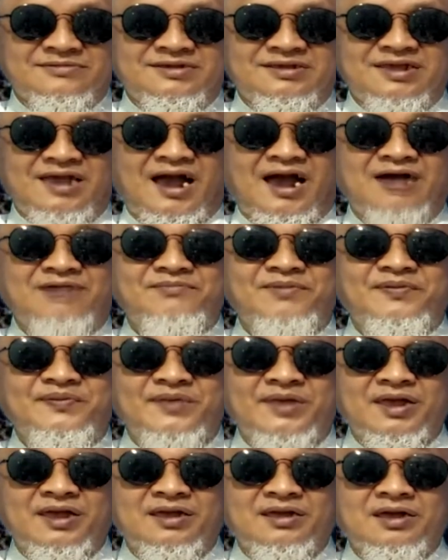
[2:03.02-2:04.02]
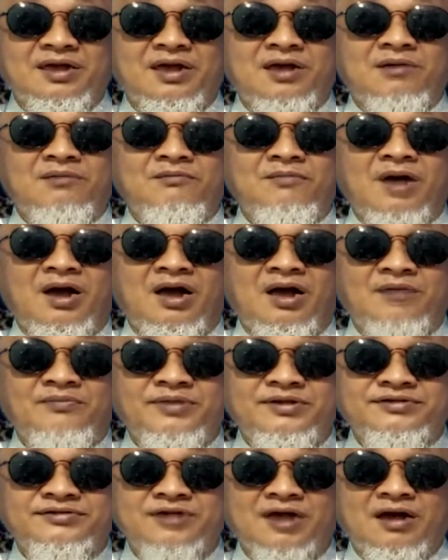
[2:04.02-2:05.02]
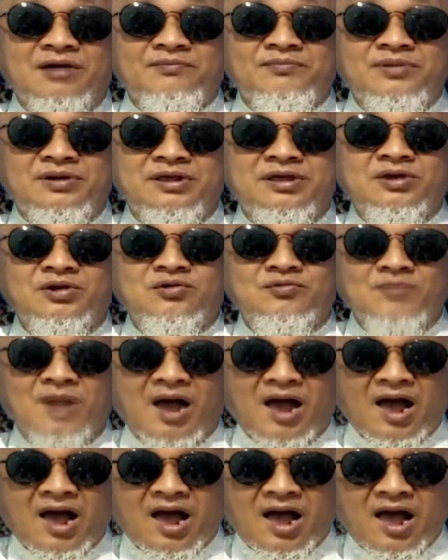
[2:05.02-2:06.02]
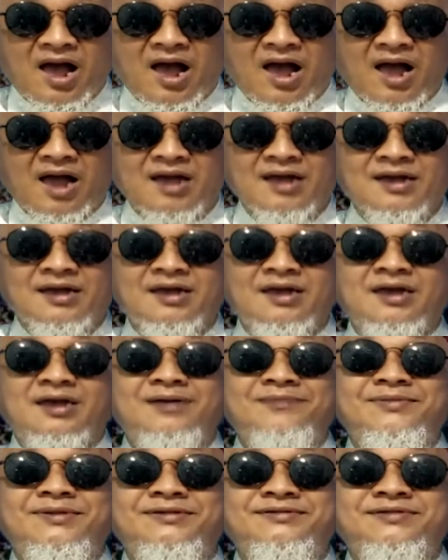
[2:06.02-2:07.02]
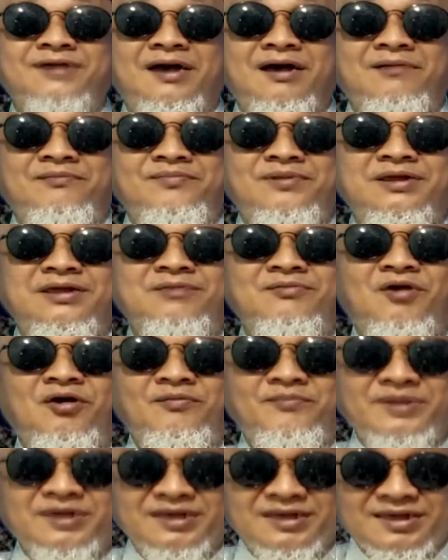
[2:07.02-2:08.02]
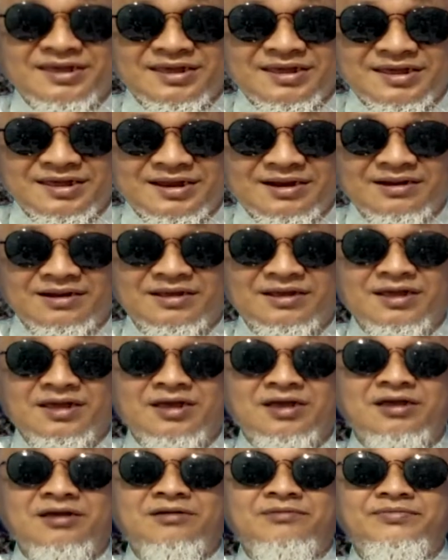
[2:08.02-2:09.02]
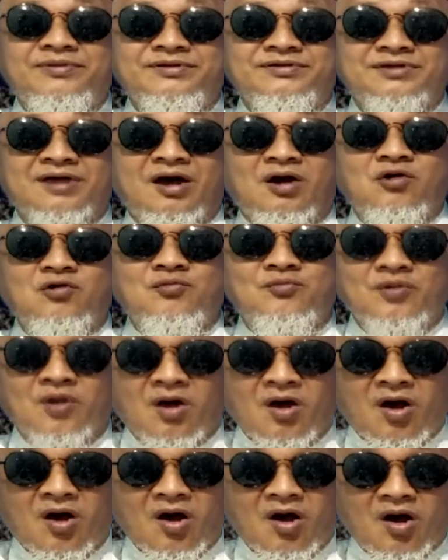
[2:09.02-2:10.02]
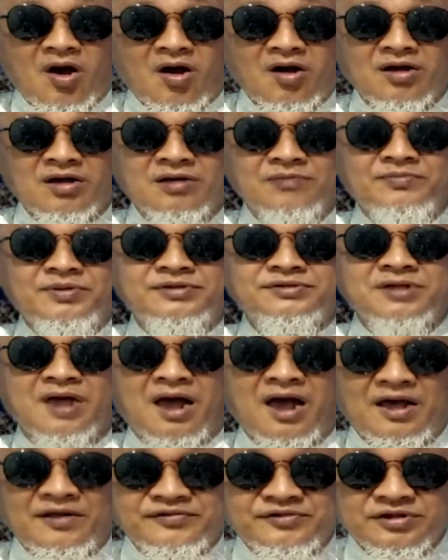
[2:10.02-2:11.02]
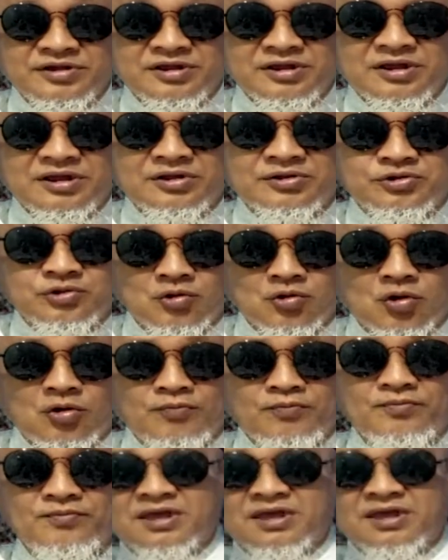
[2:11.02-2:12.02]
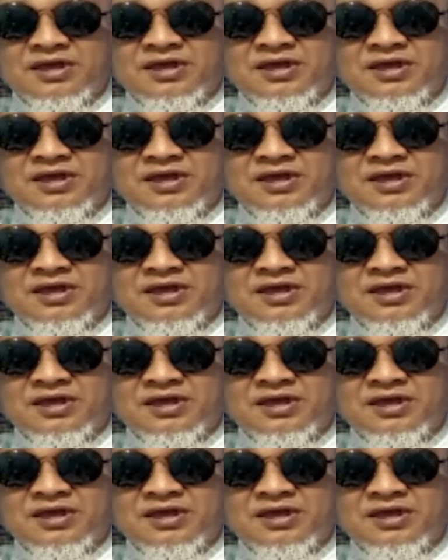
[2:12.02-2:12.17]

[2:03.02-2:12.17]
Yang penting Mbah bisa beli rumah, bisa beli mobil, bisa umroh, bisa haji, cukup.